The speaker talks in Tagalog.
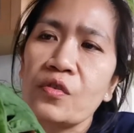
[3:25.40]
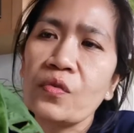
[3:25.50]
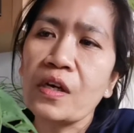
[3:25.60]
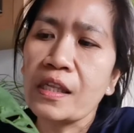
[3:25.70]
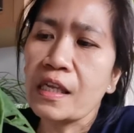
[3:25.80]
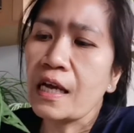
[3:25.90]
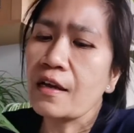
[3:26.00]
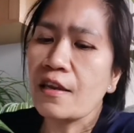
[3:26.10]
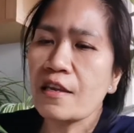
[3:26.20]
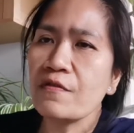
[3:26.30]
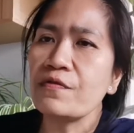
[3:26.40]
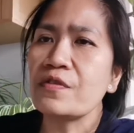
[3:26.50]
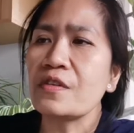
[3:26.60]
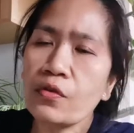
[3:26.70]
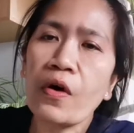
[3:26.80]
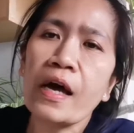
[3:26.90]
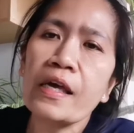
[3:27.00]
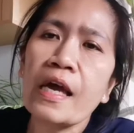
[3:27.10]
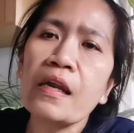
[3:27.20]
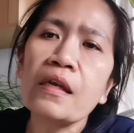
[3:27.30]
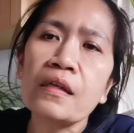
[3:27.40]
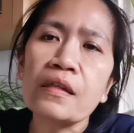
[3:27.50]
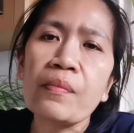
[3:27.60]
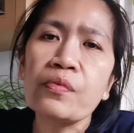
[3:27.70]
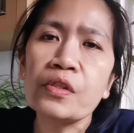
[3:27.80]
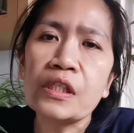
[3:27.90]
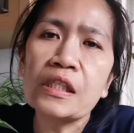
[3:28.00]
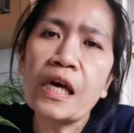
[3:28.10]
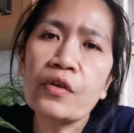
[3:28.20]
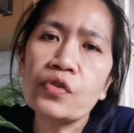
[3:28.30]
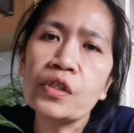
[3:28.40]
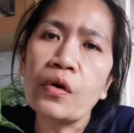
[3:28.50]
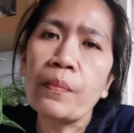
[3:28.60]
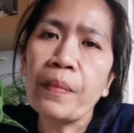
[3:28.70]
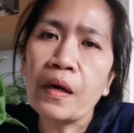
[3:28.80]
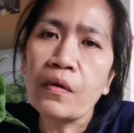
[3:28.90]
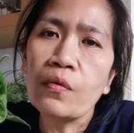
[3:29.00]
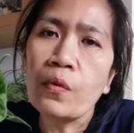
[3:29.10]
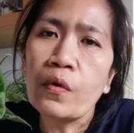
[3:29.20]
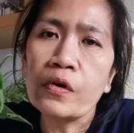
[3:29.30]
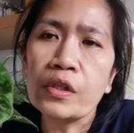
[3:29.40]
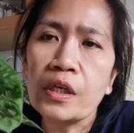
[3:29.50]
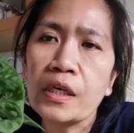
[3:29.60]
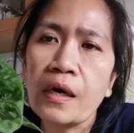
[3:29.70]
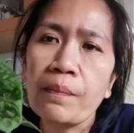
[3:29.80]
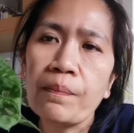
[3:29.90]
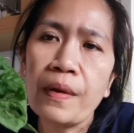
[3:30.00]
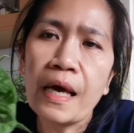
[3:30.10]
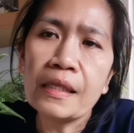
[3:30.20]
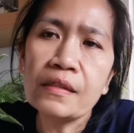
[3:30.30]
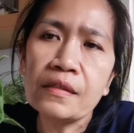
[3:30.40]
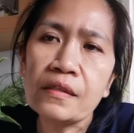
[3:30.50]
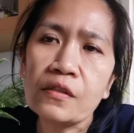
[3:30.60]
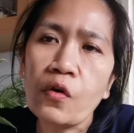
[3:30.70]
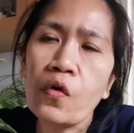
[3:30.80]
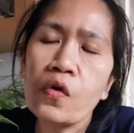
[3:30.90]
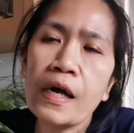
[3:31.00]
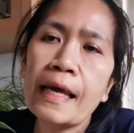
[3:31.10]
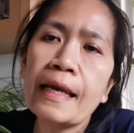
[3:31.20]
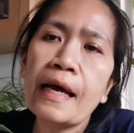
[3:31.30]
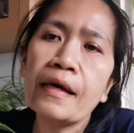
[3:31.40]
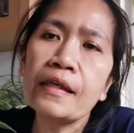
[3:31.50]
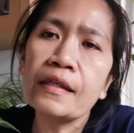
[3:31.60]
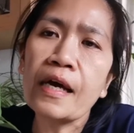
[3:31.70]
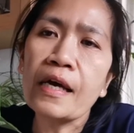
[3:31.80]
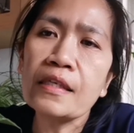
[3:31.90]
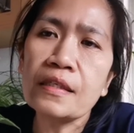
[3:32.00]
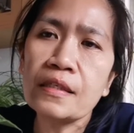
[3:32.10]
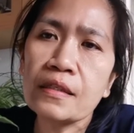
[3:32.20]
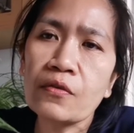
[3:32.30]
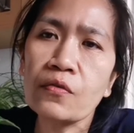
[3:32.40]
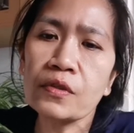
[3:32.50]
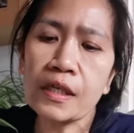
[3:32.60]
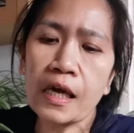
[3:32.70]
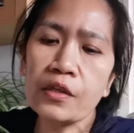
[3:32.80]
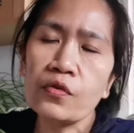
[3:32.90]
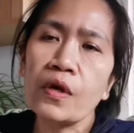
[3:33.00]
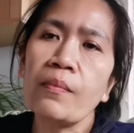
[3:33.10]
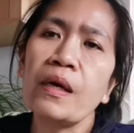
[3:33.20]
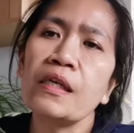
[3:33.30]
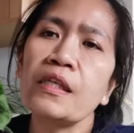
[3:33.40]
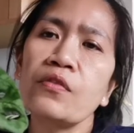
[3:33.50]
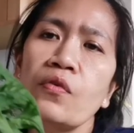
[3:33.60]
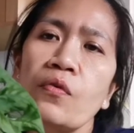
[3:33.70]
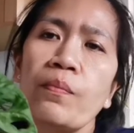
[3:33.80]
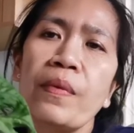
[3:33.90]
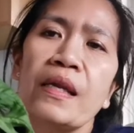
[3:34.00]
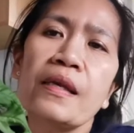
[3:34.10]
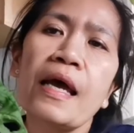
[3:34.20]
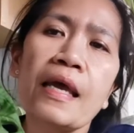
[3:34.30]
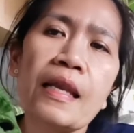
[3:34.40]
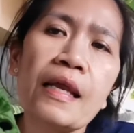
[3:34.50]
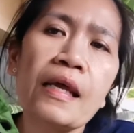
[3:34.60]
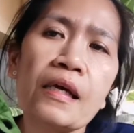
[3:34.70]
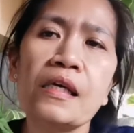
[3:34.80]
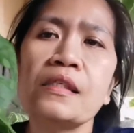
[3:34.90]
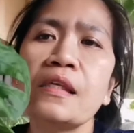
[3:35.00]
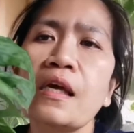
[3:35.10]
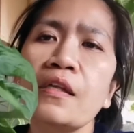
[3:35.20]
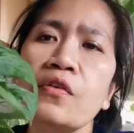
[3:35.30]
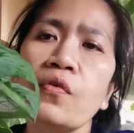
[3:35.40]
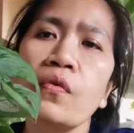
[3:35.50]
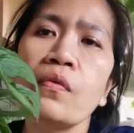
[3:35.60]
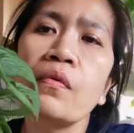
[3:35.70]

yung kanyang leaves. So, ayan. Tapos na tayo sa pag-water ng plants. So, kailangan guys, kung saan nyo naman ito banda ilalagay sa inyong